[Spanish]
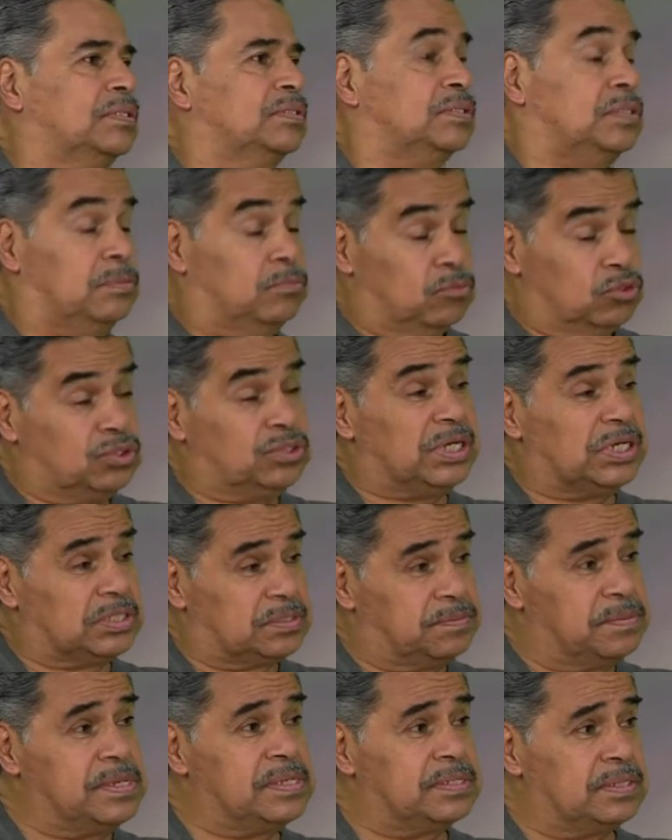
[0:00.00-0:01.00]
Si muchas
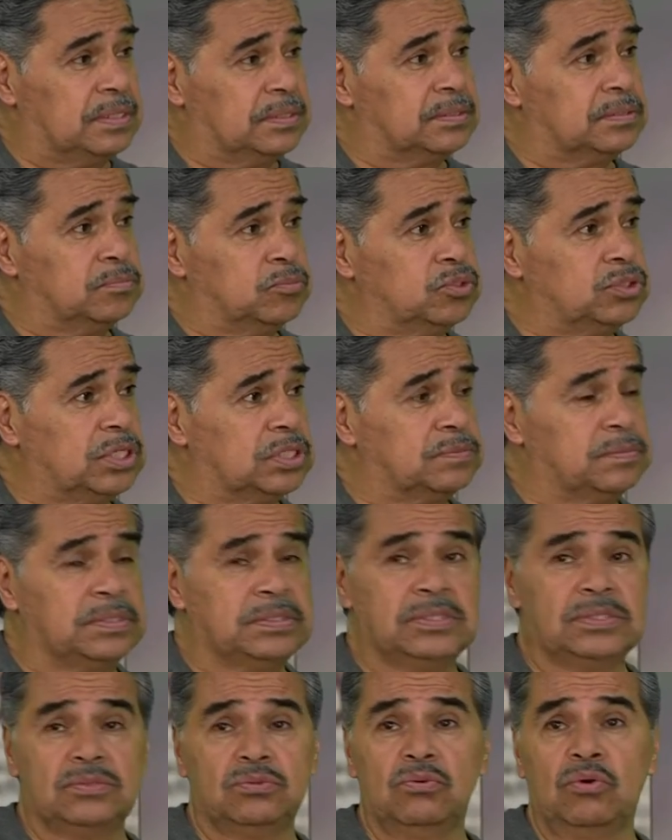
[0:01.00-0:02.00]
veces, muchas
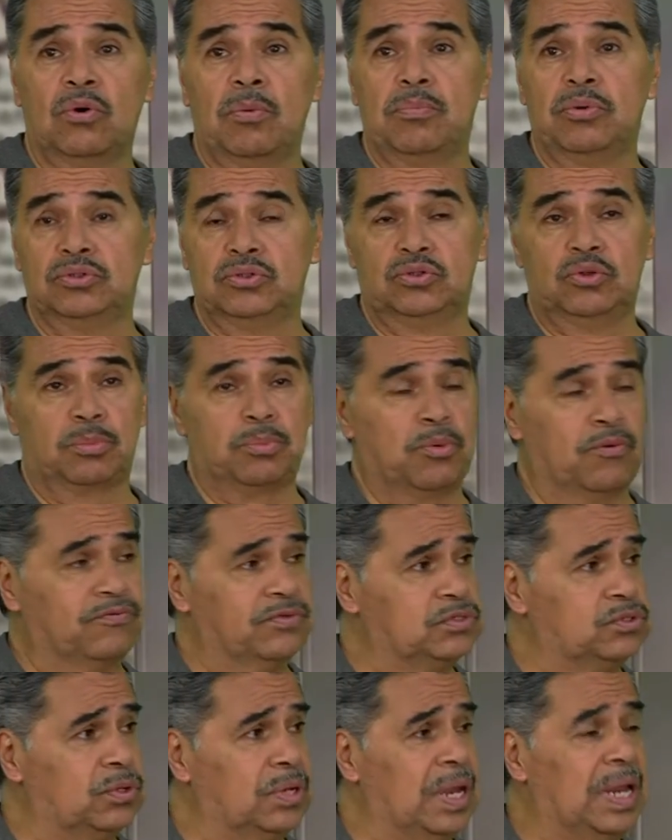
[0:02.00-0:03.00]
veces un compositor
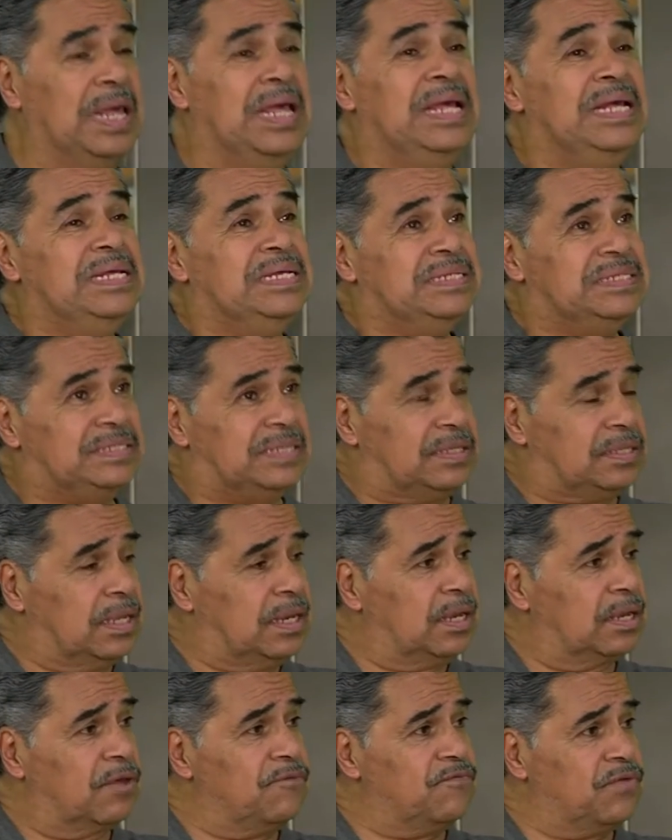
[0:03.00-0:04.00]
profesional se
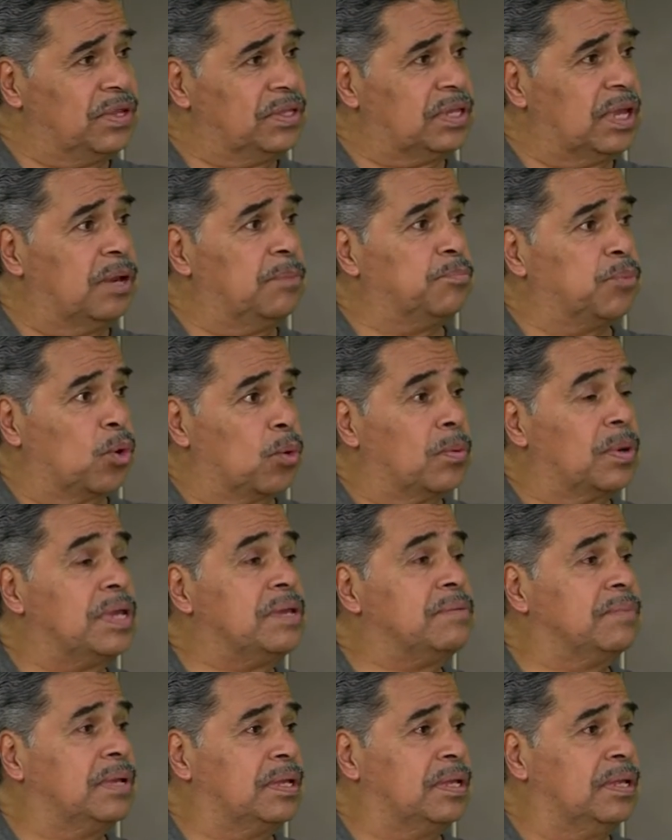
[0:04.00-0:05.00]
tiene que enfrentar al
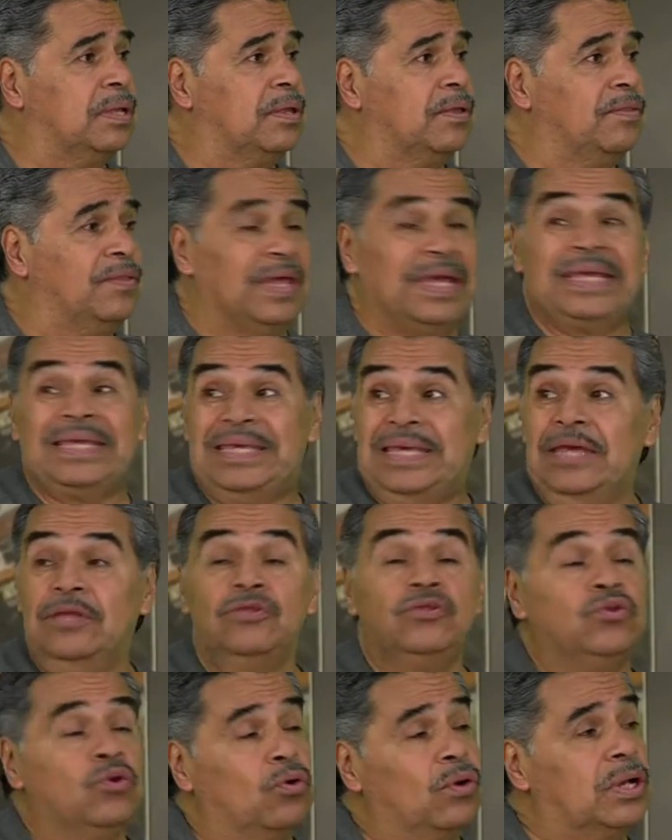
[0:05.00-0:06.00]
problema de quién
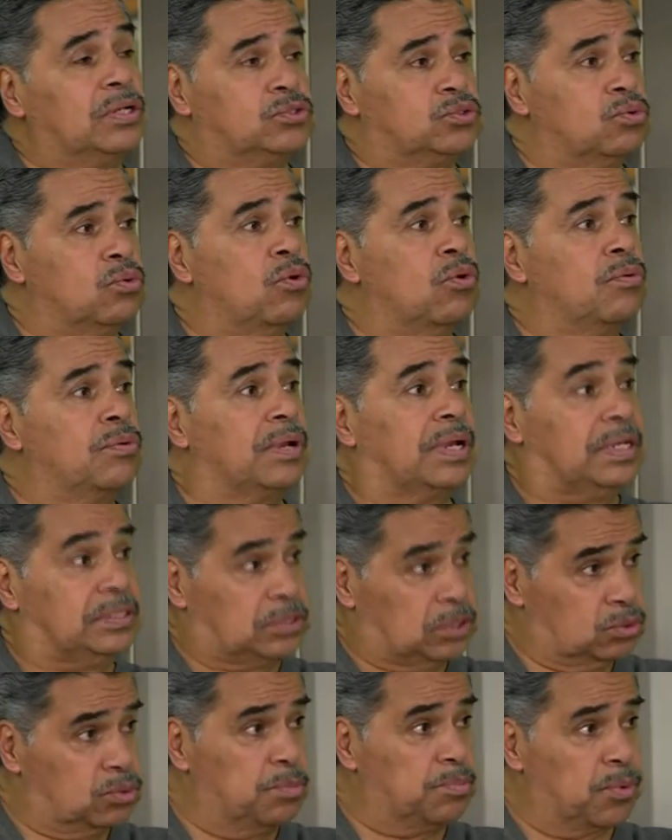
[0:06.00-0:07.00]
toca su obra.
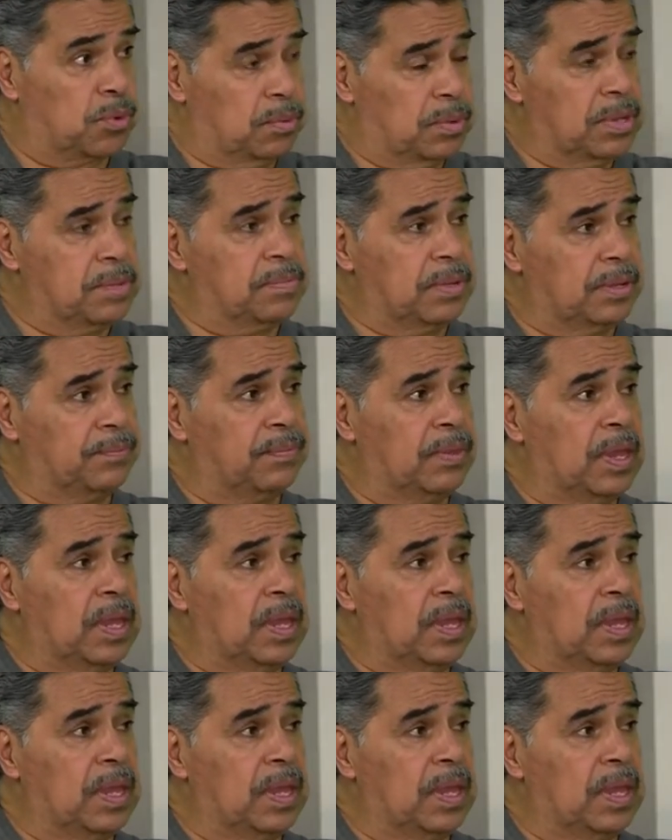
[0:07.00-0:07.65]
Este es un problema.